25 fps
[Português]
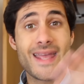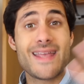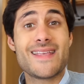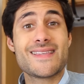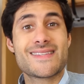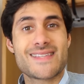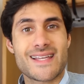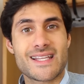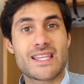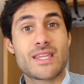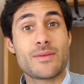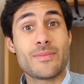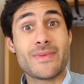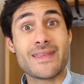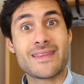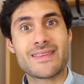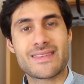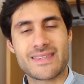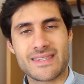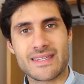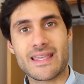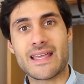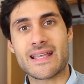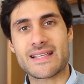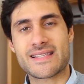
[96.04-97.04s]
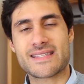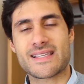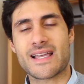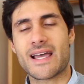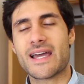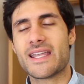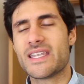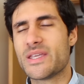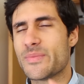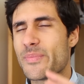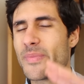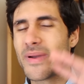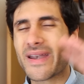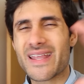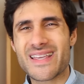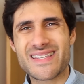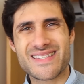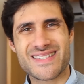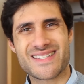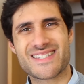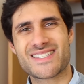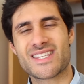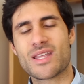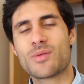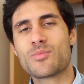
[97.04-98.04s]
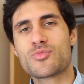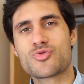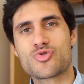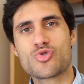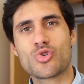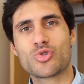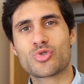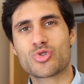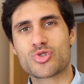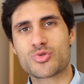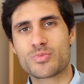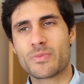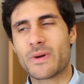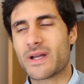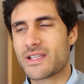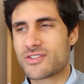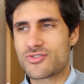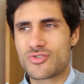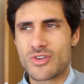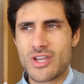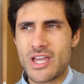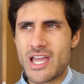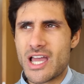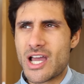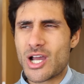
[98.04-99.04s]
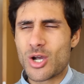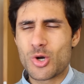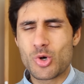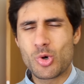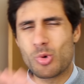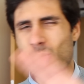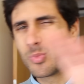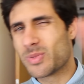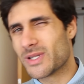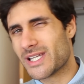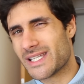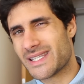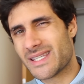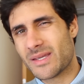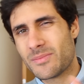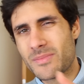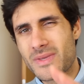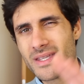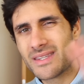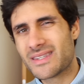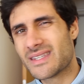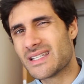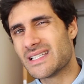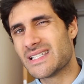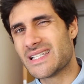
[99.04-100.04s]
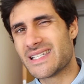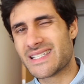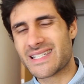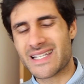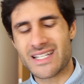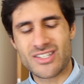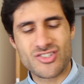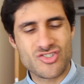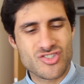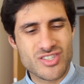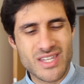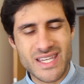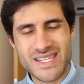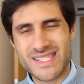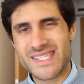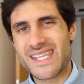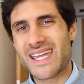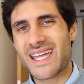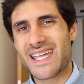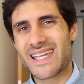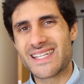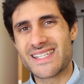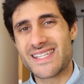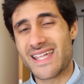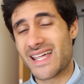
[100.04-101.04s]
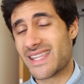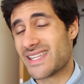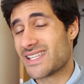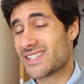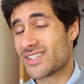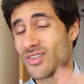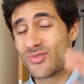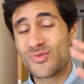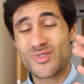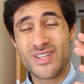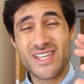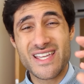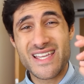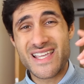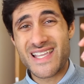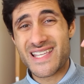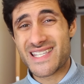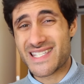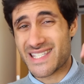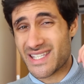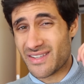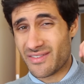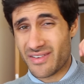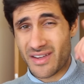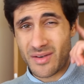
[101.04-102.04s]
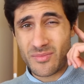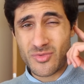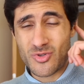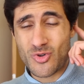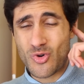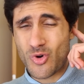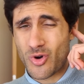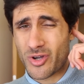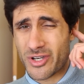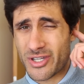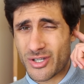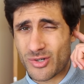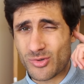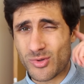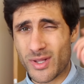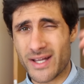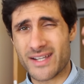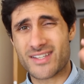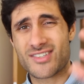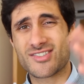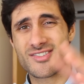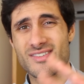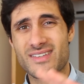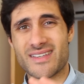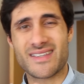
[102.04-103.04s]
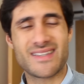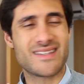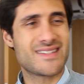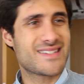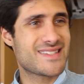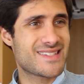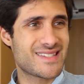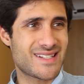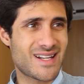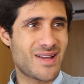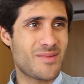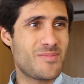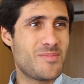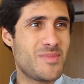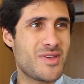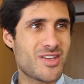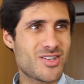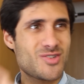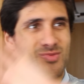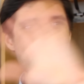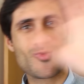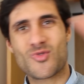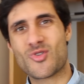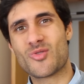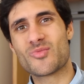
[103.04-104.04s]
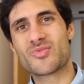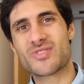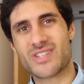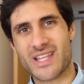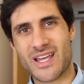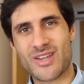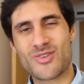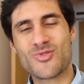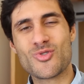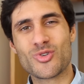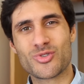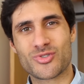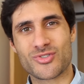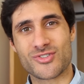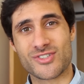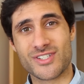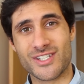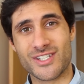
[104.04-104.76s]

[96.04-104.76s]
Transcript: é exatamente essa área e parece que estamos noutro espaço completamente alienados desta realidade. Então, se estivermos com auriculares, será mesmo como estar noutro